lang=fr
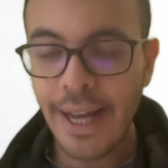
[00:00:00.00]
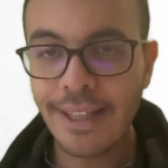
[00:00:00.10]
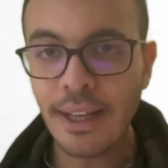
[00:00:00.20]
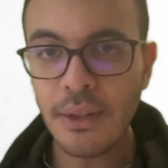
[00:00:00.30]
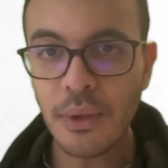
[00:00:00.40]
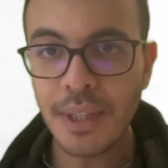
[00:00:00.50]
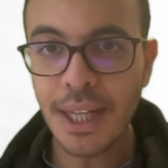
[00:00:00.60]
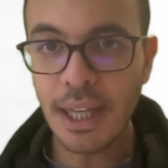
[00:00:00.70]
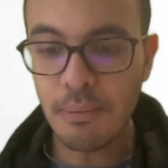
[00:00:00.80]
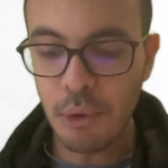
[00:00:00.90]
est un entier
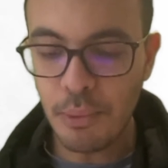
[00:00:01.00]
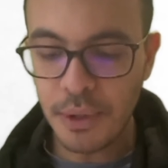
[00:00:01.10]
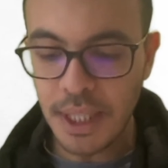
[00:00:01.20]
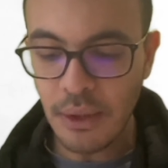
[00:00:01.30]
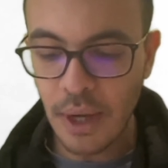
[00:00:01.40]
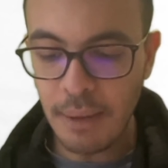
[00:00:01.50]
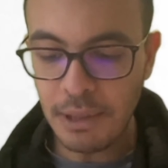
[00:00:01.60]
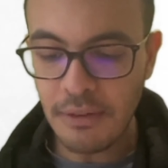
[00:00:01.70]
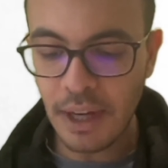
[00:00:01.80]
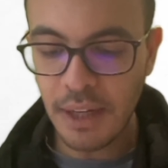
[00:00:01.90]
qui est plus petit que m
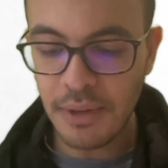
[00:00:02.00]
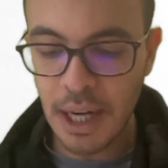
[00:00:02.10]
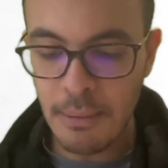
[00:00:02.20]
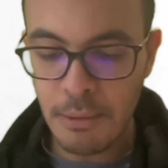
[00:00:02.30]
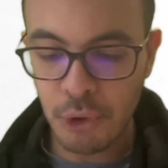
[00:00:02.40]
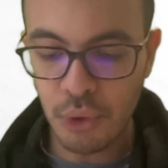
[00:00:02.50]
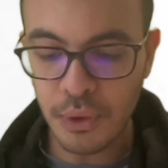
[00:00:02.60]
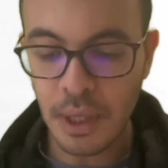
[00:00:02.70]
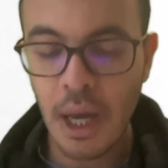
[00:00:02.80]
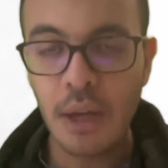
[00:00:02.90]
qui vérifie la même
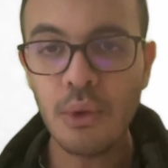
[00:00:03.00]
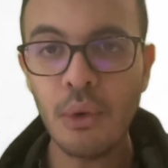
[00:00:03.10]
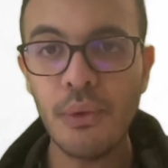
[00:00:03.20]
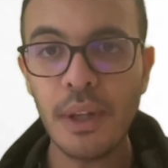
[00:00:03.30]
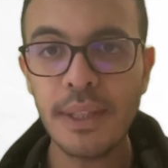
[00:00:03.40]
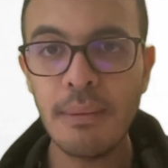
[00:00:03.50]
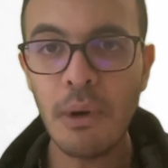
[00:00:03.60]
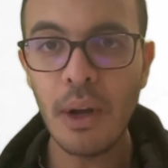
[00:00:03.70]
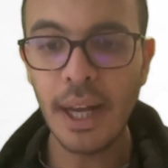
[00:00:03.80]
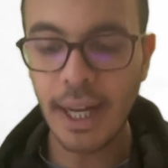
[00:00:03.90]
chose. Donc
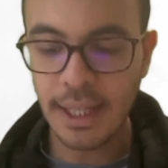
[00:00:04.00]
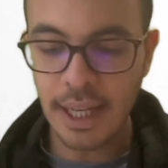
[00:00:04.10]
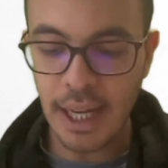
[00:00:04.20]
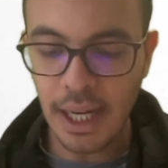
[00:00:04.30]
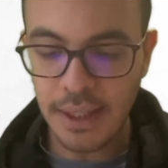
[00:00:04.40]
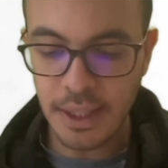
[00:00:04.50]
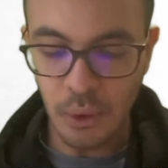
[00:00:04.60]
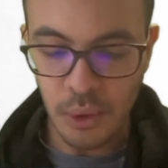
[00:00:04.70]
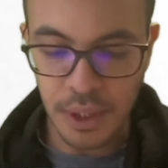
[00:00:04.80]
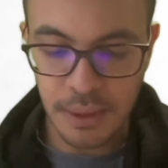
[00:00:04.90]
forcément, r est égal à
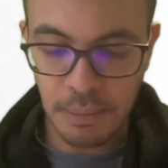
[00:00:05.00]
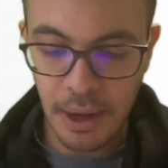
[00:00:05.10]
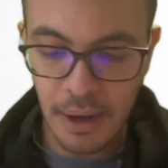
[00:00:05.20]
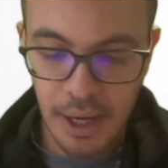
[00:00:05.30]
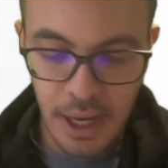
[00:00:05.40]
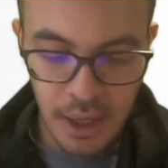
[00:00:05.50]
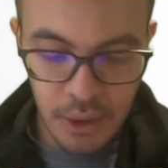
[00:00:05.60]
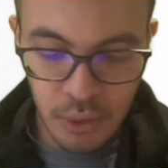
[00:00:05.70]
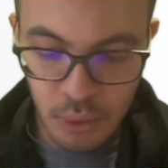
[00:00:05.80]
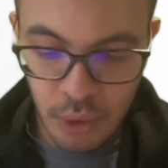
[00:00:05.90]
0, n'est-ce pas
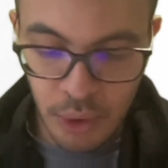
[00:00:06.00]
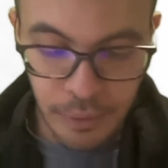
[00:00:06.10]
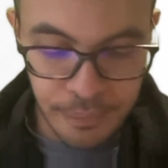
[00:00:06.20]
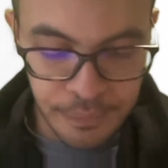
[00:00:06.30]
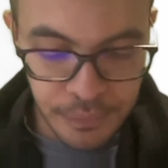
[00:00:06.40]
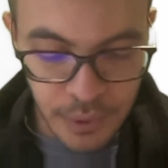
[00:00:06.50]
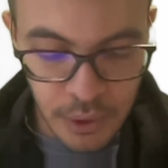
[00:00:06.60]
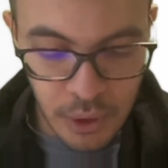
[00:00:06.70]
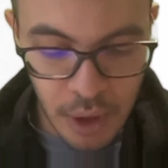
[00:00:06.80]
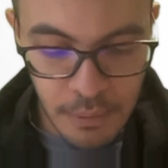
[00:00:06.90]
Donc, euh,
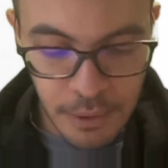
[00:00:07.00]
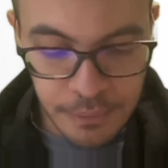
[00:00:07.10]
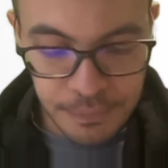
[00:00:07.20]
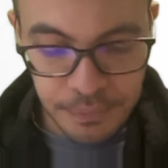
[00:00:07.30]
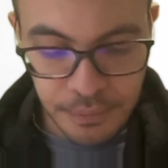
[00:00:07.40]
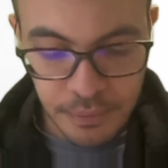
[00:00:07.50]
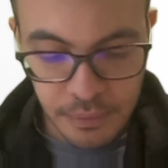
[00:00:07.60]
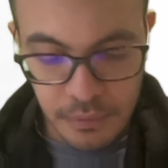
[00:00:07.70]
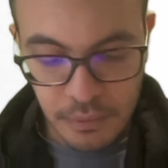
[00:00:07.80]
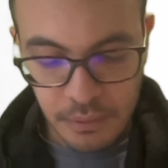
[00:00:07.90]
comme
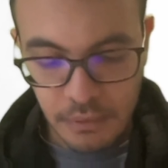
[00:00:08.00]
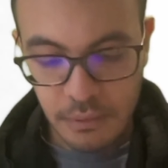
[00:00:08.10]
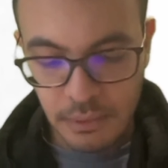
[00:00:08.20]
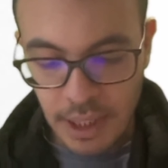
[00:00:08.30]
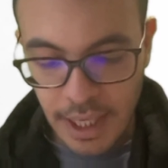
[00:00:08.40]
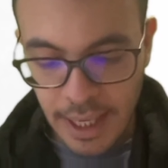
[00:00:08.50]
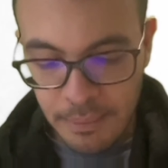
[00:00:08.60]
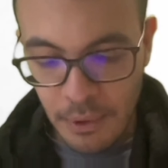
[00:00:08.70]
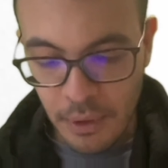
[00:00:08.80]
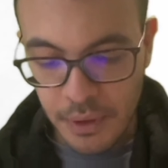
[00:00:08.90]

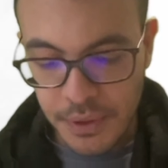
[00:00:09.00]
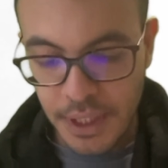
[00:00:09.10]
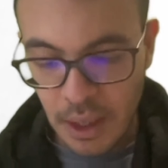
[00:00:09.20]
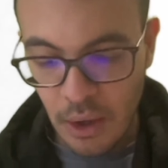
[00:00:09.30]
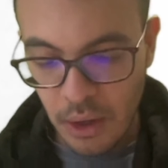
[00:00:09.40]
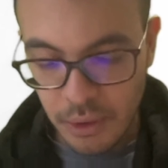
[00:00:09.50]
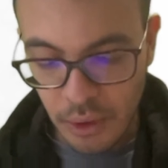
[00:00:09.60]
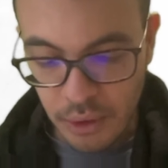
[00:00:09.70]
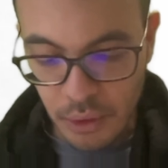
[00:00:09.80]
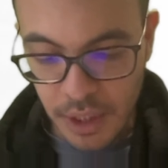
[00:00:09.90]
m, c'est
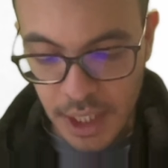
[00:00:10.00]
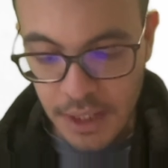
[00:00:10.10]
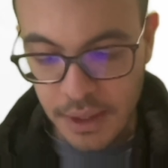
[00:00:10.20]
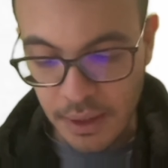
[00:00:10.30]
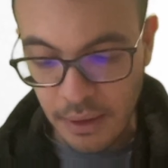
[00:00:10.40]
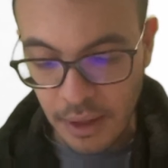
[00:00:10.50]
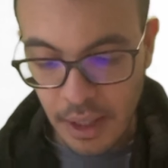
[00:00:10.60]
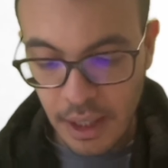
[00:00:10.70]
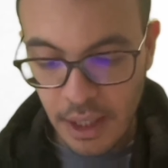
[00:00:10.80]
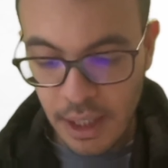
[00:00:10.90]
l'ordre de x,
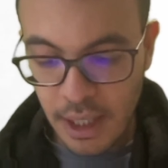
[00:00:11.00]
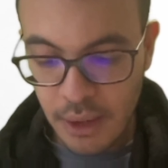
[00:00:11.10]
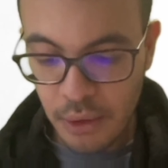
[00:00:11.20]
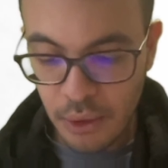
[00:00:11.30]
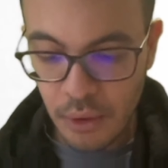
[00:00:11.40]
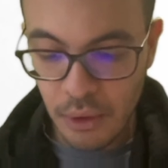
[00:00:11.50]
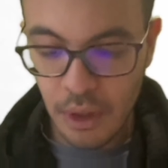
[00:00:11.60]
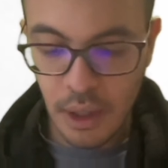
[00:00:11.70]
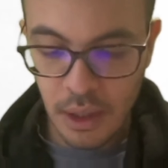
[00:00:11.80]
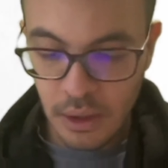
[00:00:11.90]
et que
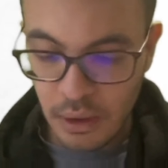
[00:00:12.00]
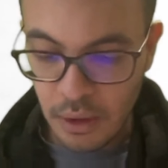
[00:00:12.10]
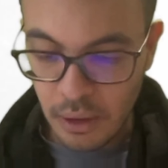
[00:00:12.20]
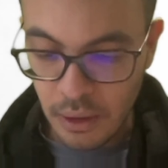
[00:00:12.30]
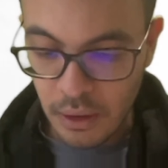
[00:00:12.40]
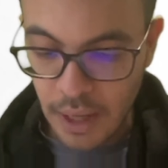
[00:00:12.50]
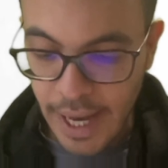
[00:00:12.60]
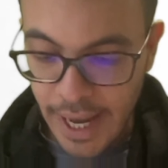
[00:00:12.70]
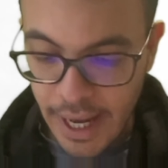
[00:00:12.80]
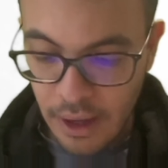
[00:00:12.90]
euh,
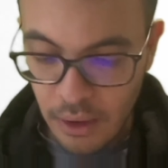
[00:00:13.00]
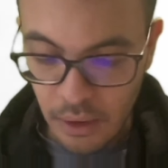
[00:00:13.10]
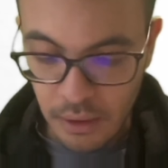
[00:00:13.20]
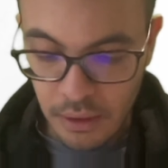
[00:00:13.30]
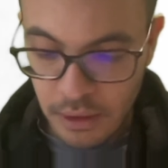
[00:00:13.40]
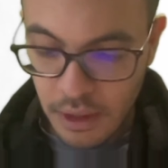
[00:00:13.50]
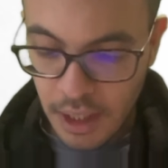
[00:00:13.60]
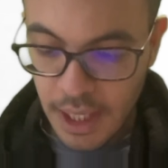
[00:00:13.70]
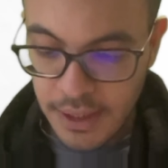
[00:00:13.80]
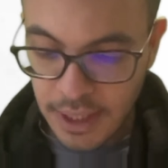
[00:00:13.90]
r
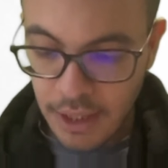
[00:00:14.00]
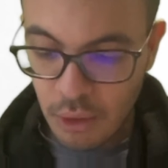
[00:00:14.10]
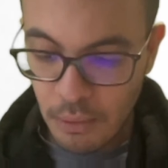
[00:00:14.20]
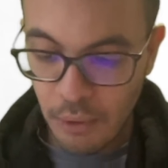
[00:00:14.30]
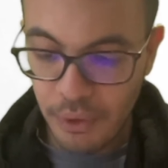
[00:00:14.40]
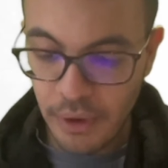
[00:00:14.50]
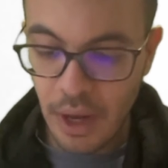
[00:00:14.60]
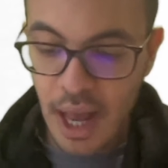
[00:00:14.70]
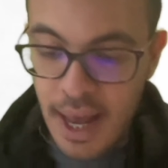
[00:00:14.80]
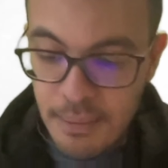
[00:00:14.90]
est strictement
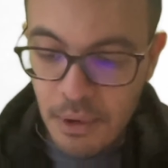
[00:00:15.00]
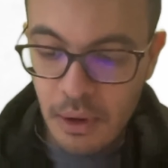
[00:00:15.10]
inférieur à m,